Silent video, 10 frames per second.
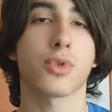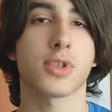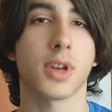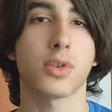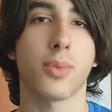
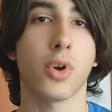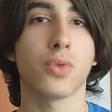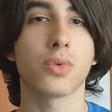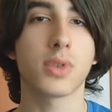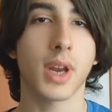mostrato poi
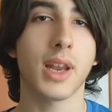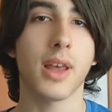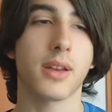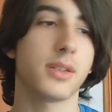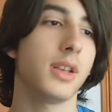un
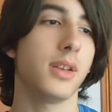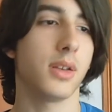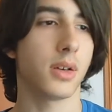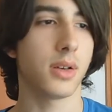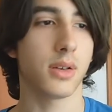trailer
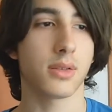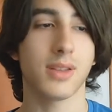di eh,